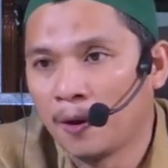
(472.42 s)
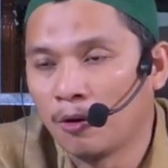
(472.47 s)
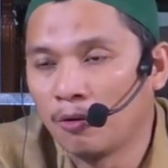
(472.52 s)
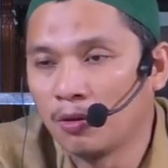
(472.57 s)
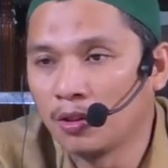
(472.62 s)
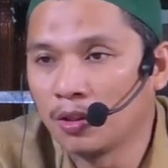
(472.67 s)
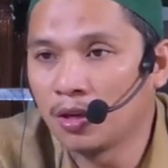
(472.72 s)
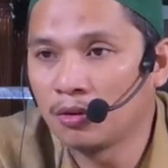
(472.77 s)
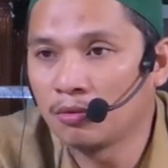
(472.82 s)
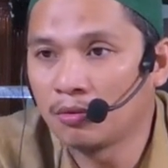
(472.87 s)

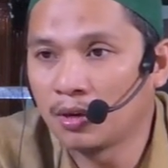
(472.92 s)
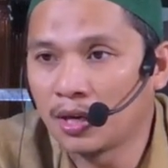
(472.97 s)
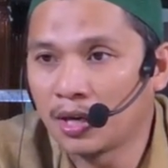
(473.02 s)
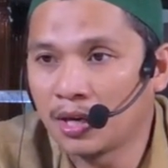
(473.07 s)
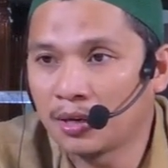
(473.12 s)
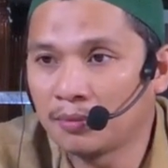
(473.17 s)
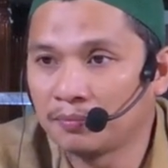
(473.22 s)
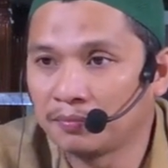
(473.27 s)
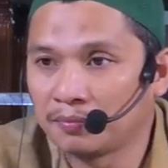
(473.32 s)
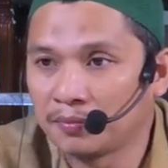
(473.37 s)
Wallahu
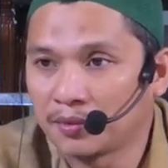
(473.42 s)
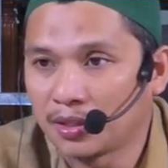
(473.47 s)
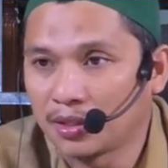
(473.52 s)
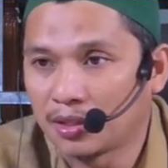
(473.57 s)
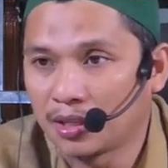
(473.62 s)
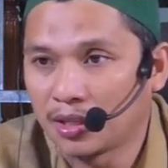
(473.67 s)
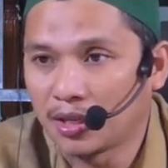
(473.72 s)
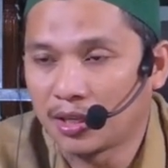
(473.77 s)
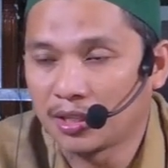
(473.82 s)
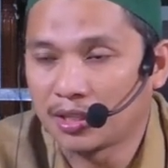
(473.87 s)
alam
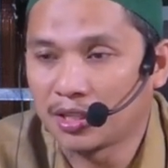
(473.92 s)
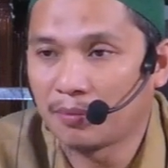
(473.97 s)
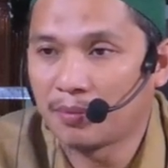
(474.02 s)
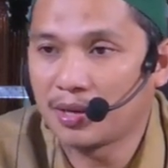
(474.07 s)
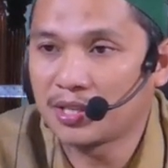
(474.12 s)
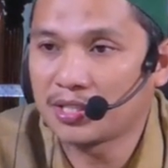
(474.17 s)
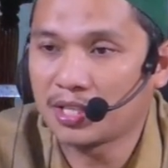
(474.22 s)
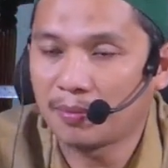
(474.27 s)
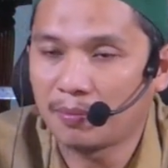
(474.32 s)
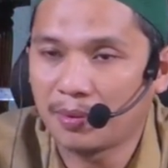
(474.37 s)
ketika kita
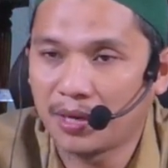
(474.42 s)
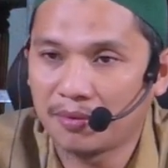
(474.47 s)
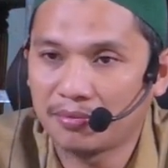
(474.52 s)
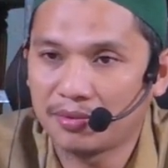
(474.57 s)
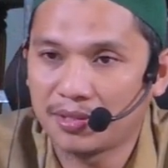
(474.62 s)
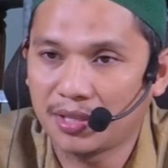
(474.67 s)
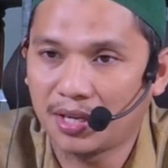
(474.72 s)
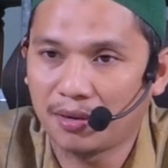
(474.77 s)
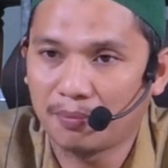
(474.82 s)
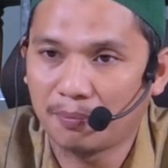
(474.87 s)
baca
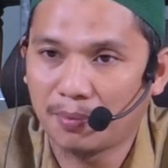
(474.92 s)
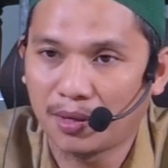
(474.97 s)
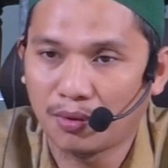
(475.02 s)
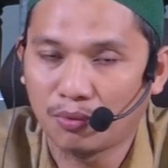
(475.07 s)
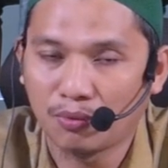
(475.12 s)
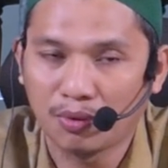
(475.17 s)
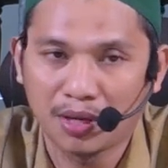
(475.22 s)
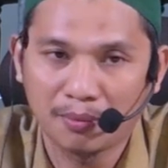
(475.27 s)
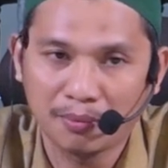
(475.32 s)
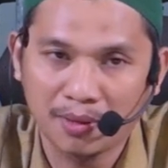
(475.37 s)
penafsiran para
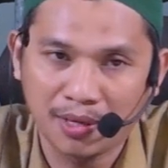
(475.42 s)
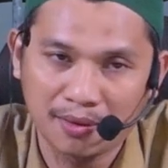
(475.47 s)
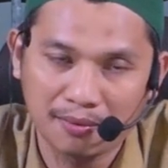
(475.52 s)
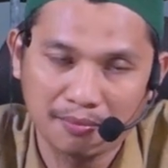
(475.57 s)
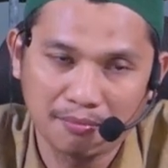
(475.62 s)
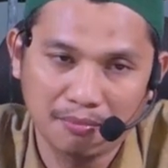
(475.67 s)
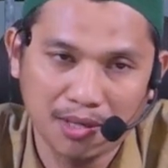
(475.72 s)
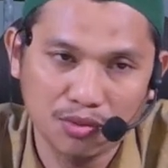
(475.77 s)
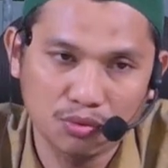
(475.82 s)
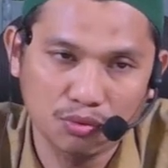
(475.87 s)
ulama,
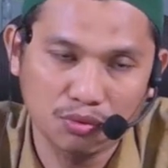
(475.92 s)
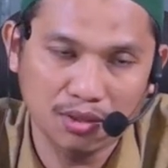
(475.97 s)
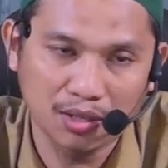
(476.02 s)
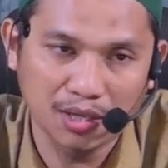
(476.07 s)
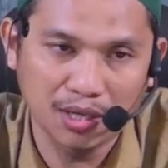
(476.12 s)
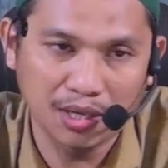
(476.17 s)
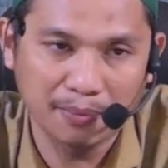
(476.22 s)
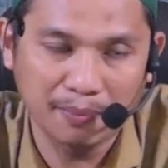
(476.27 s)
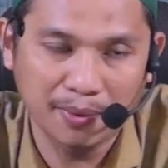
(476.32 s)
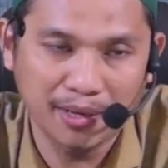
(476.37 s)
maksud
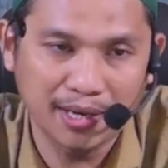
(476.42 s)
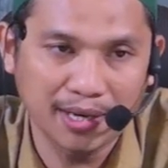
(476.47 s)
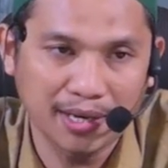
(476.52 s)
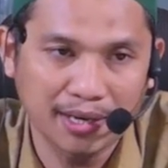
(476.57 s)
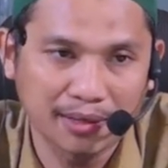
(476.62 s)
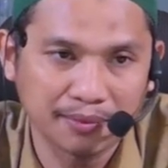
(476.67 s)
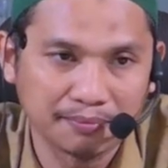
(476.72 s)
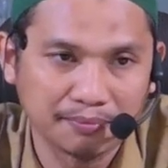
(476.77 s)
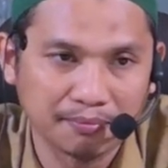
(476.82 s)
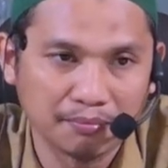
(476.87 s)

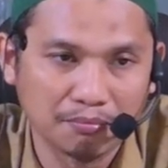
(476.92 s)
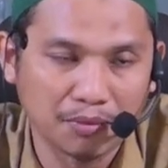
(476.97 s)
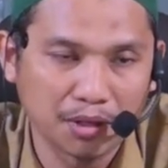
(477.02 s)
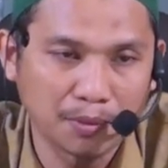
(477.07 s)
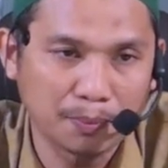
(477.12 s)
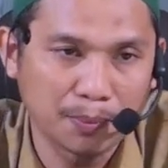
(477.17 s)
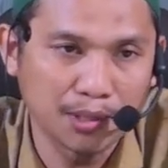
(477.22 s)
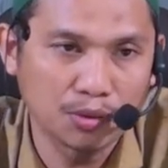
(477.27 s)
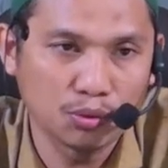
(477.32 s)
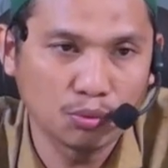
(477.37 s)
daripada
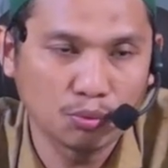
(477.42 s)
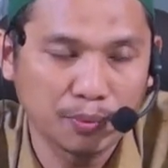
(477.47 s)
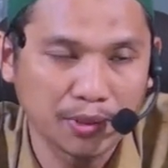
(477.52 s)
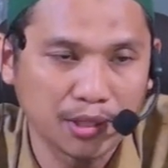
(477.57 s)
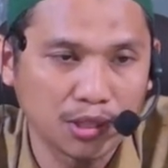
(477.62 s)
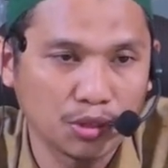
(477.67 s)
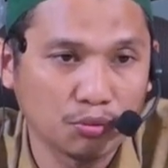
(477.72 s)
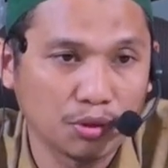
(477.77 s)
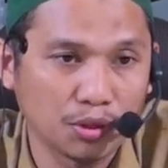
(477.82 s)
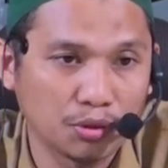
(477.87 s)

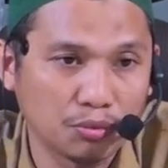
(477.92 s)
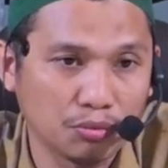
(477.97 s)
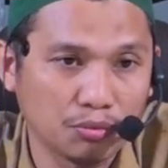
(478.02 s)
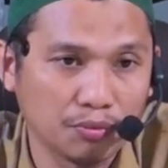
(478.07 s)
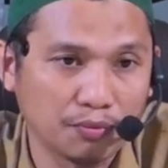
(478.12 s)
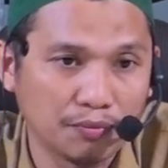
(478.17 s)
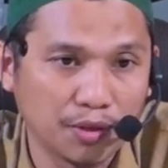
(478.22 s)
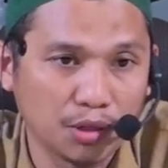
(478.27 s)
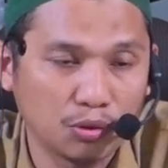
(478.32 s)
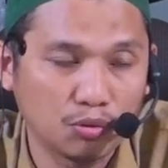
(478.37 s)
berpintu-pintu itu
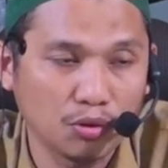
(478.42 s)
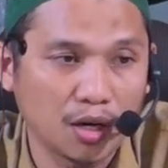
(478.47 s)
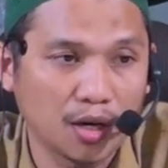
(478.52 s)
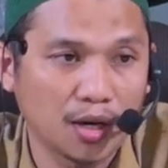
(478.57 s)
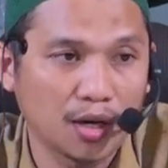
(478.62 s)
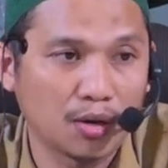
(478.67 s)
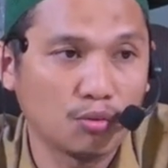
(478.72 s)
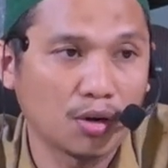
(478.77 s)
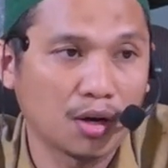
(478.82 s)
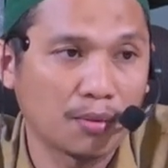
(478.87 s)
itu
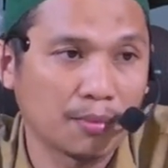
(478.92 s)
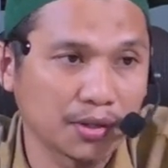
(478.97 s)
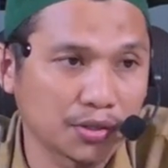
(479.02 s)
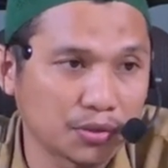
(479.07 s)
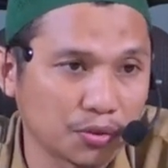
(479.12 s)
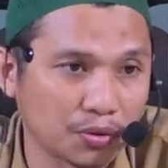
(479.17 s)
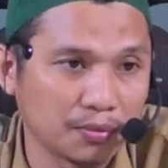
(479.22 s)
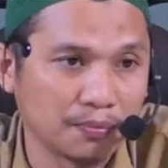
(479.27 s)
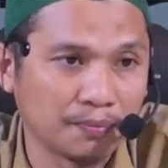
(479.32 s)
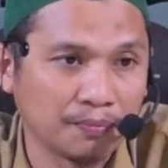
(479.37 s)
ada dua
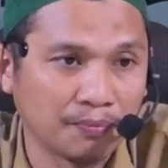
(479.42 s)
maksud.